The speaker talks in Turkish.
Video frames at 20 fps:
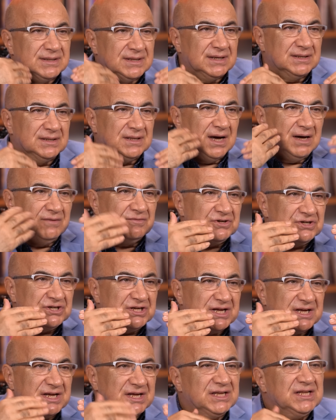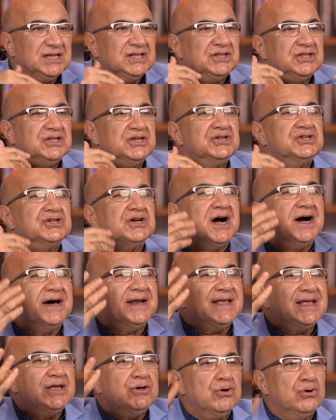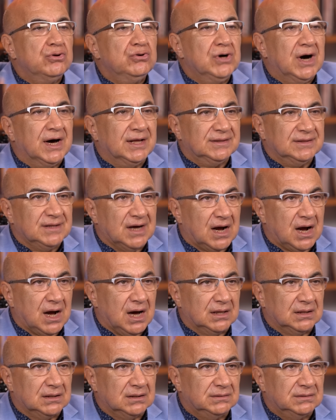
tedavi şeklinin ticari yönü anda kal.